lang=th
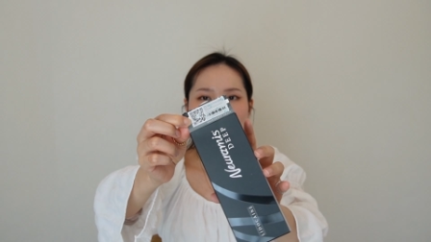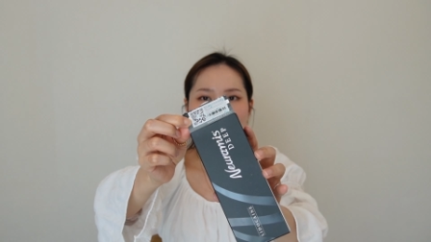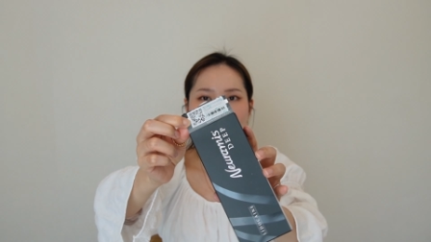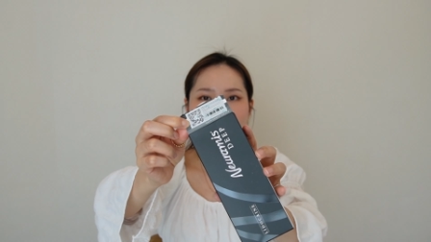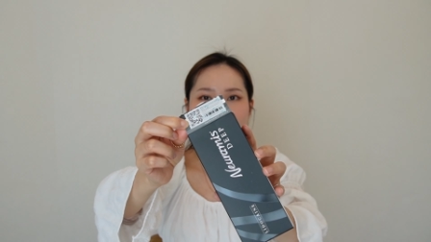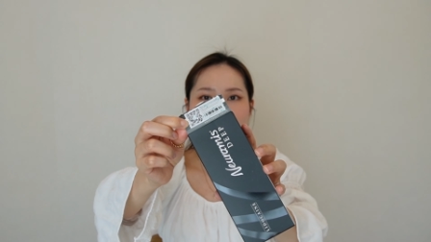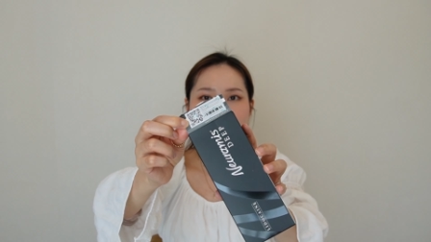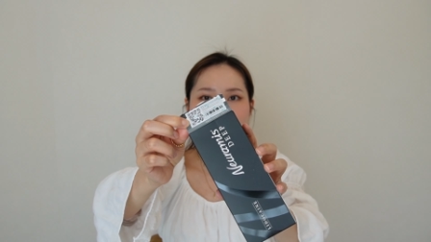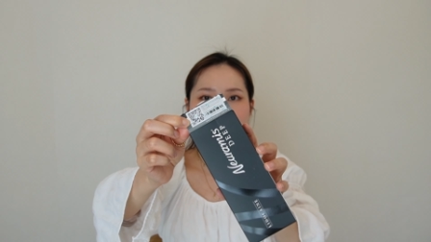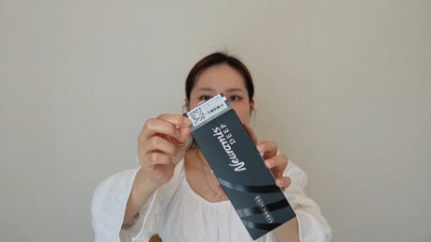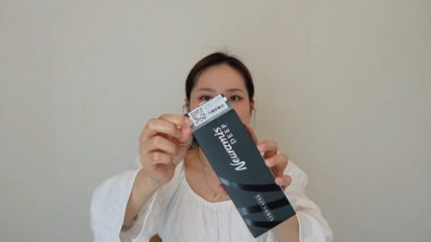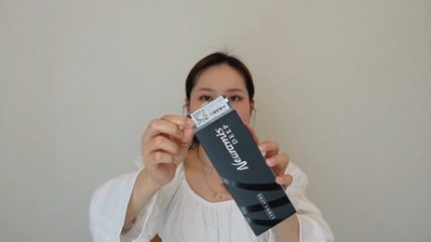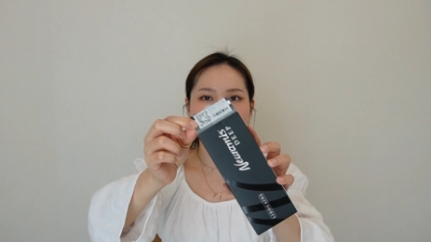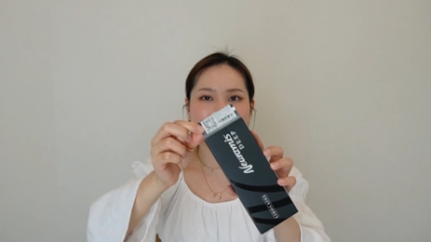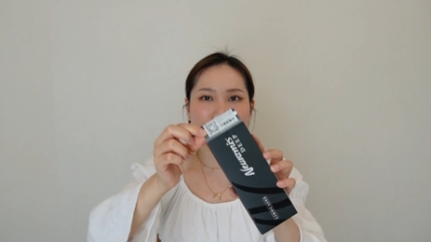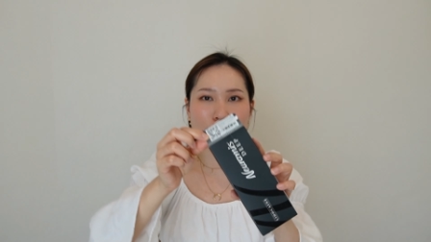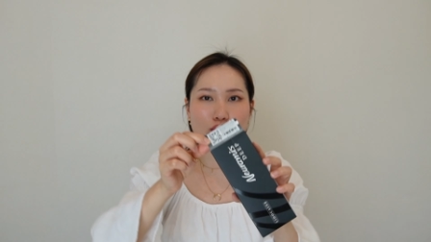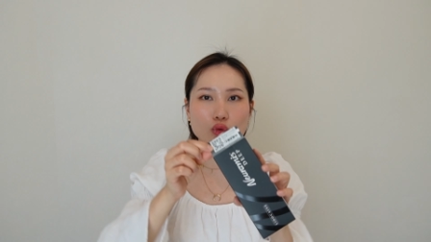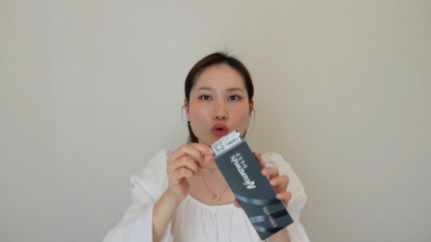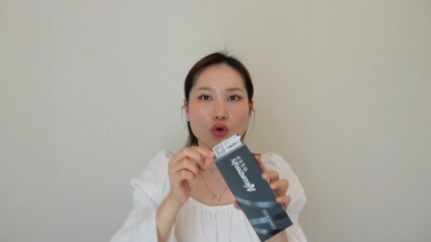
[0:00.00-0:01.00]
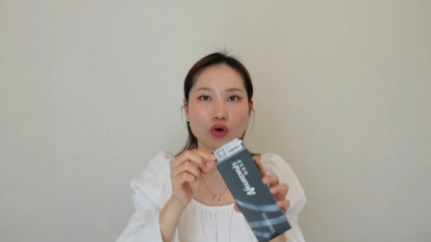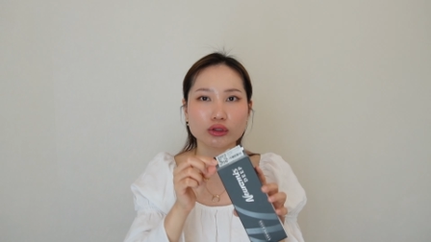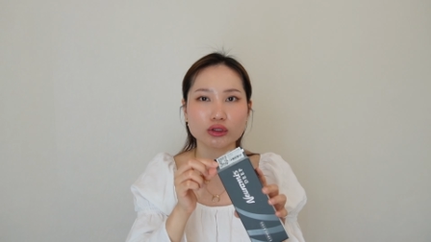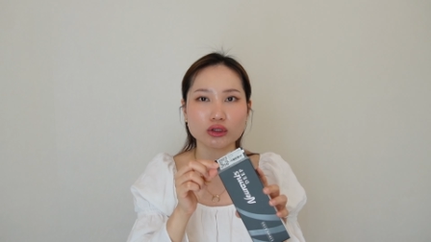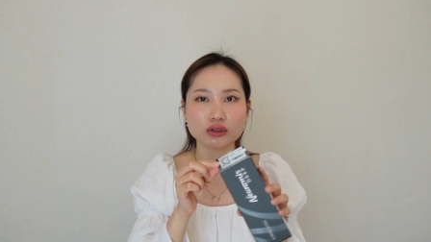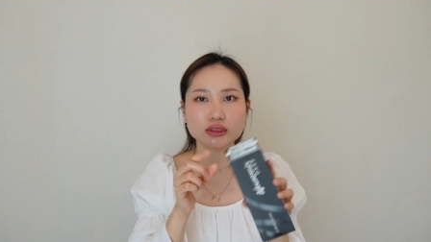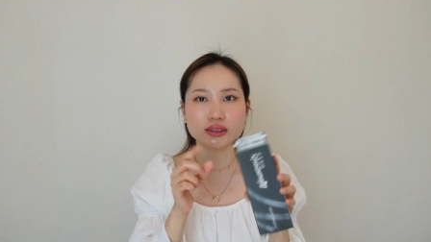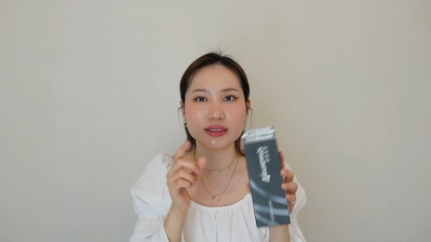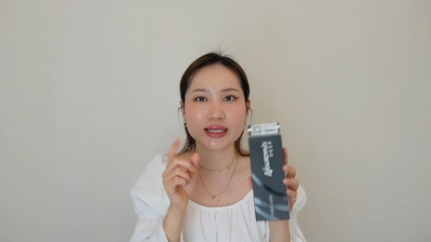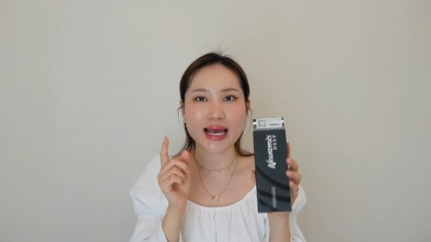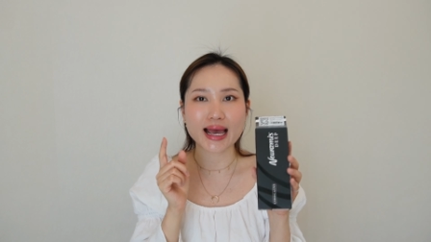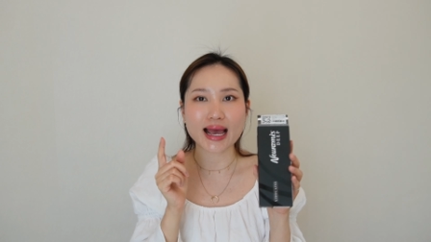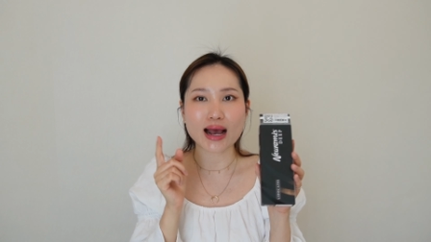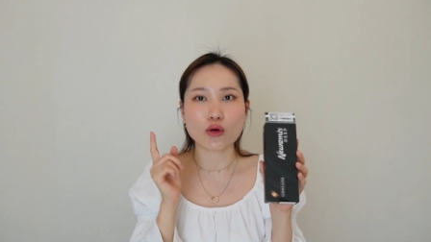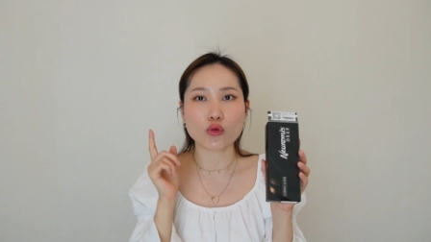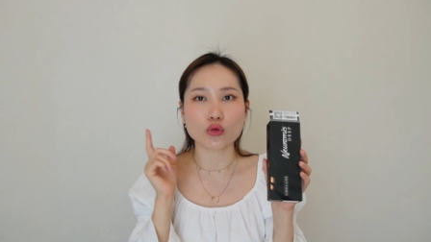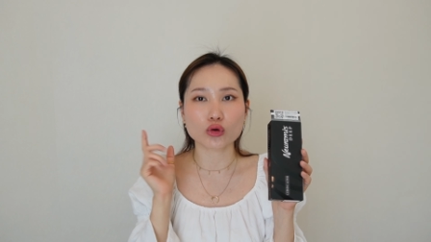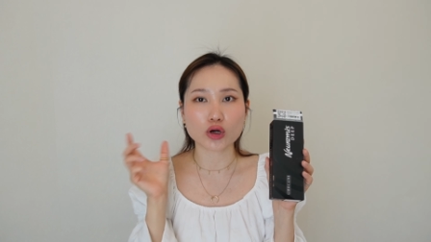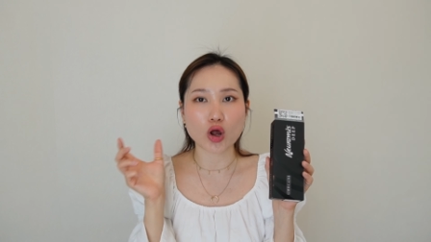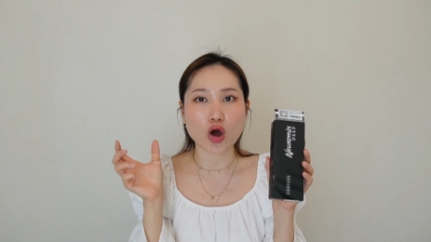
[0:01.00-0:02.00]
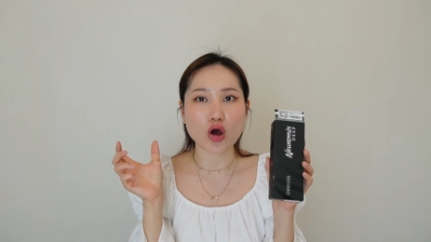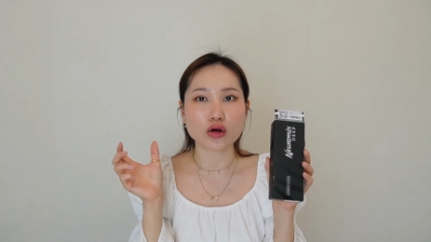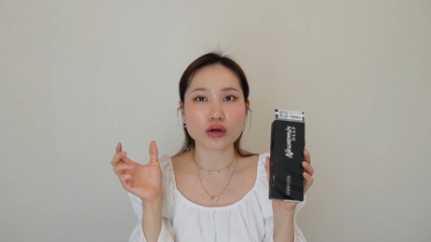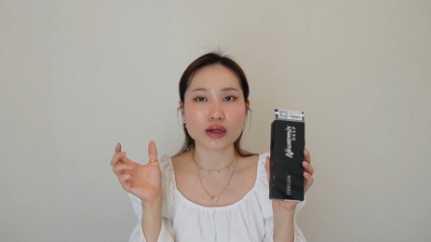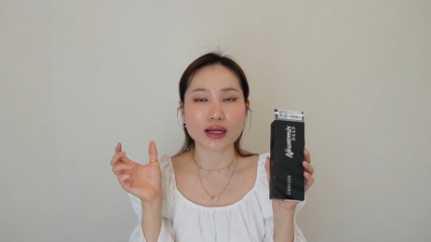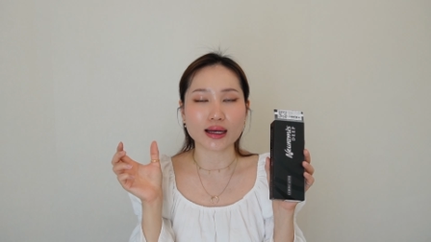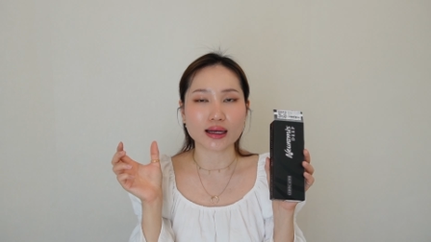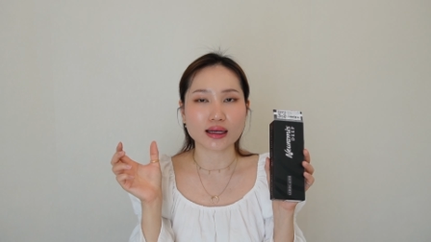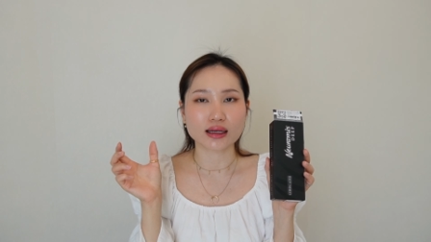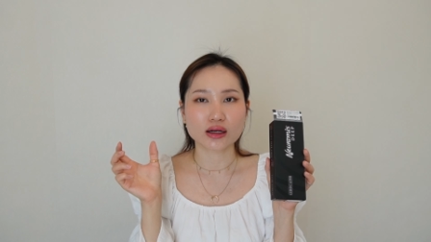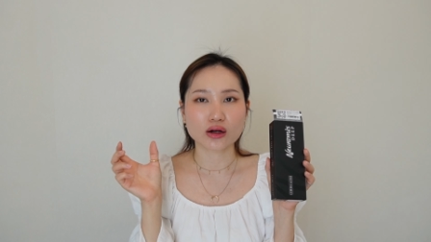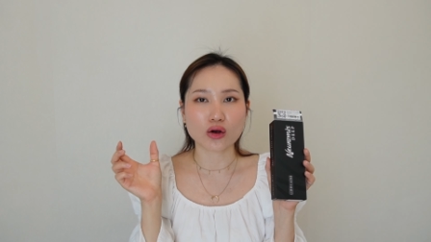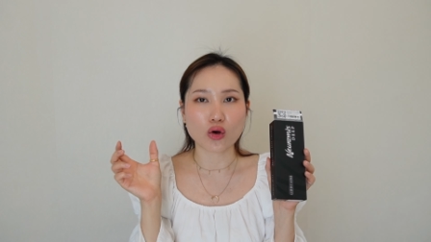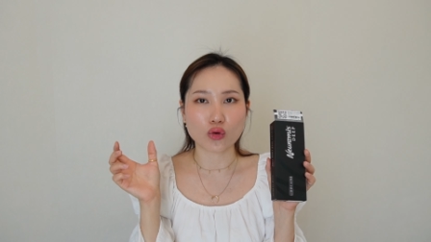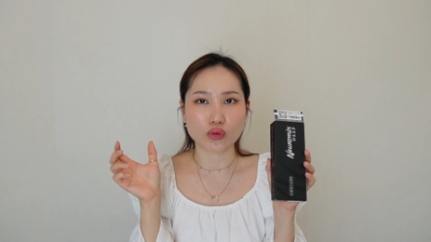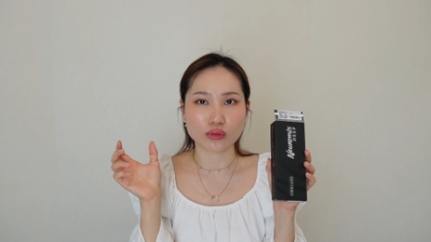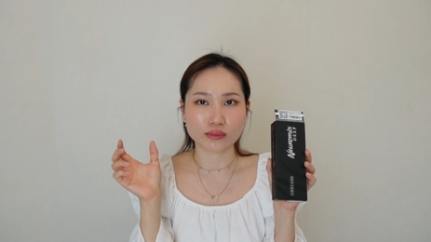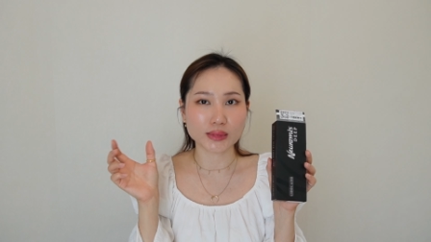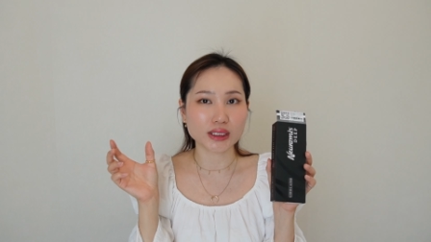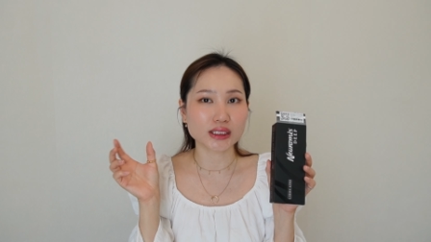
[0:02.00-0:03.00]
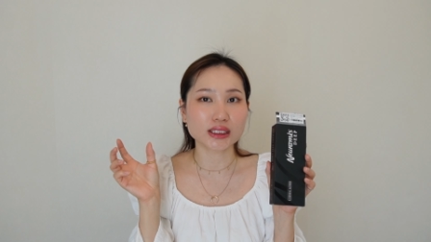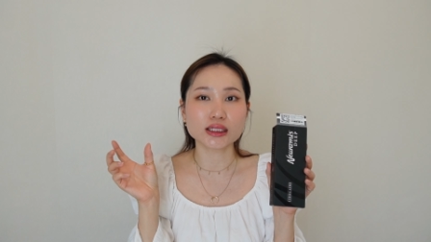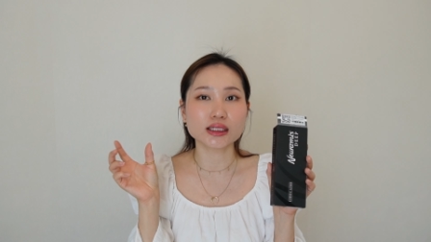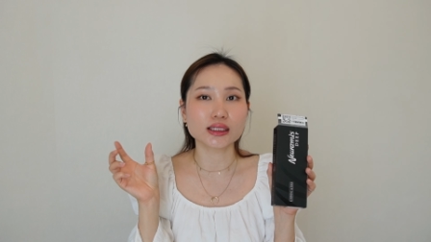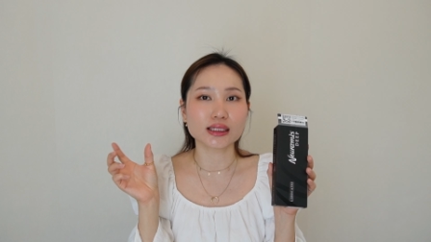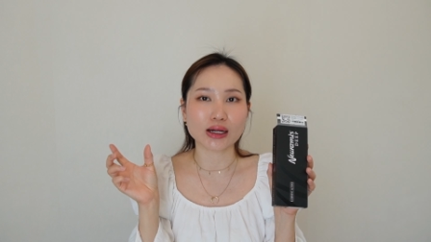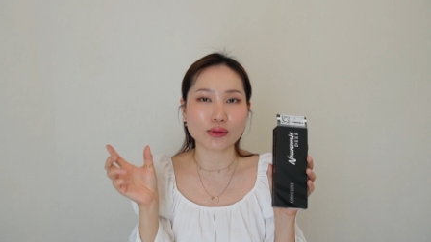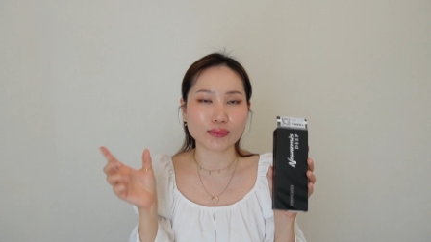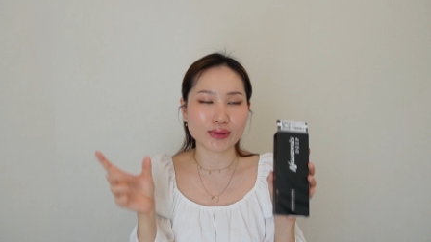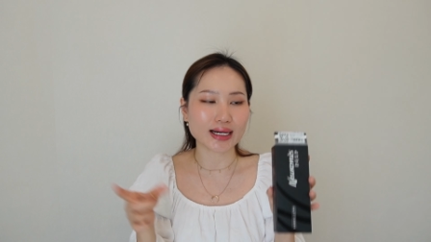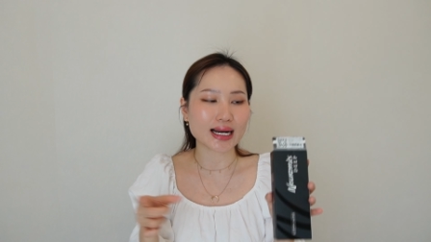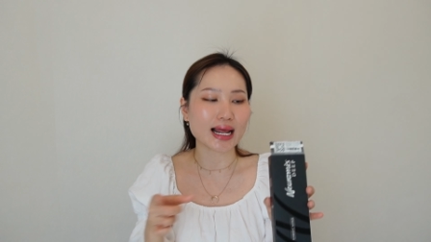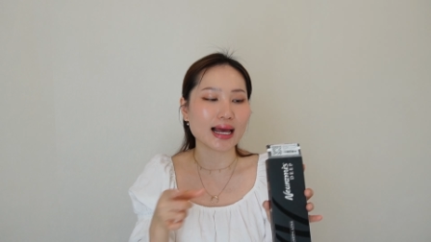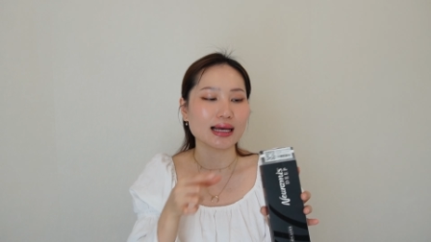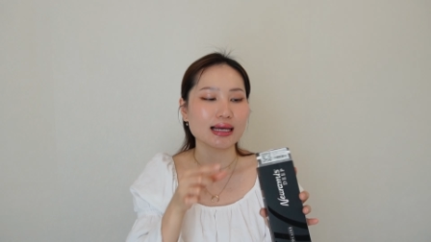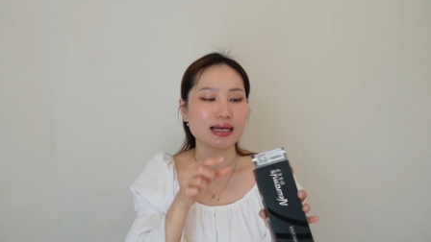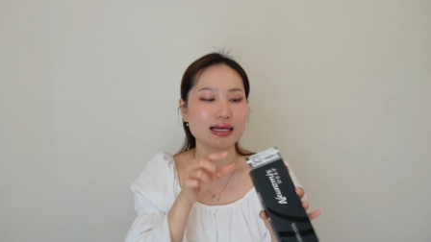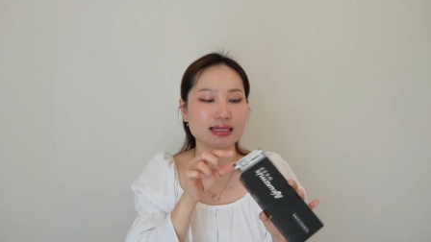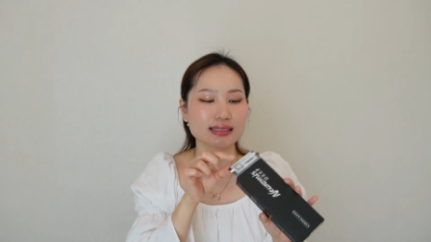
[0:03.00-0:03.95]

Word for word: วิธีเช็คนะคะทุกคนก็คือแค่เอากล้องอะพกมือถือเราเนี่ยแหละ